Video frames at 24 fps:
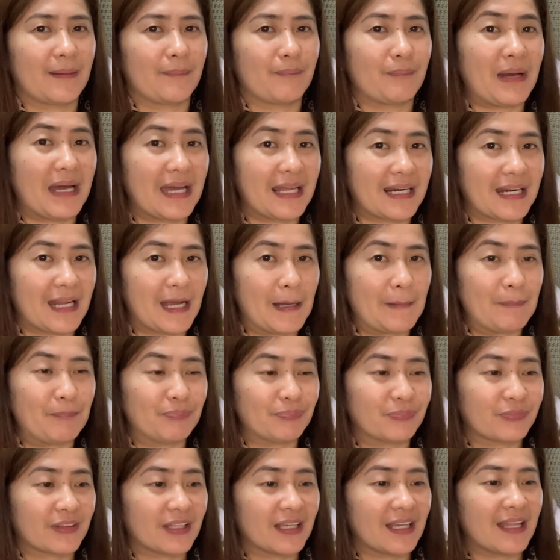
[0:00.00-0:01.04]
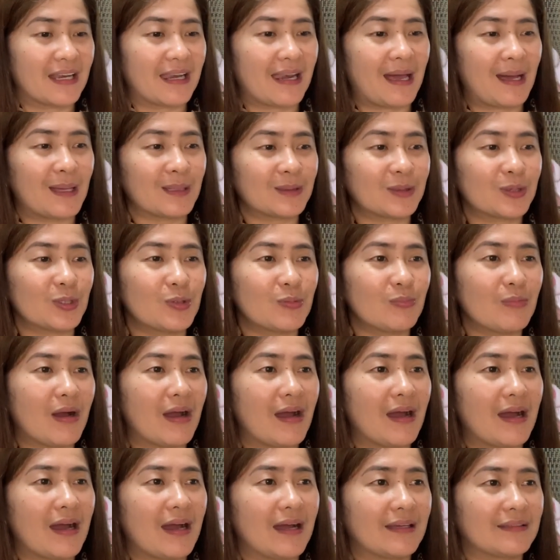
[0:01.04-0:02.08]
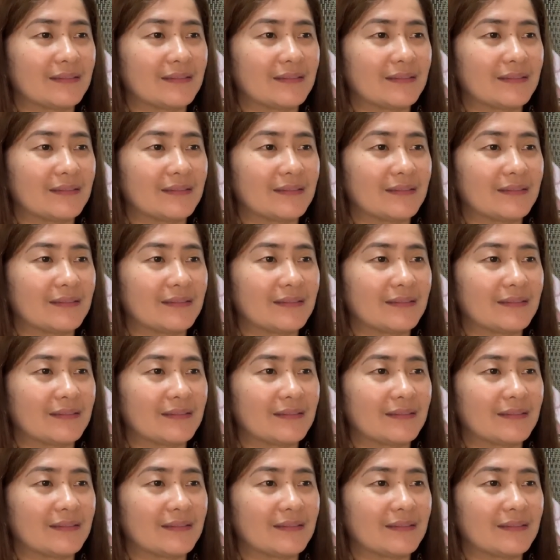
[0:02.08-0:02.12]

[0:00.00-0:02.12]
Para lahat ng mga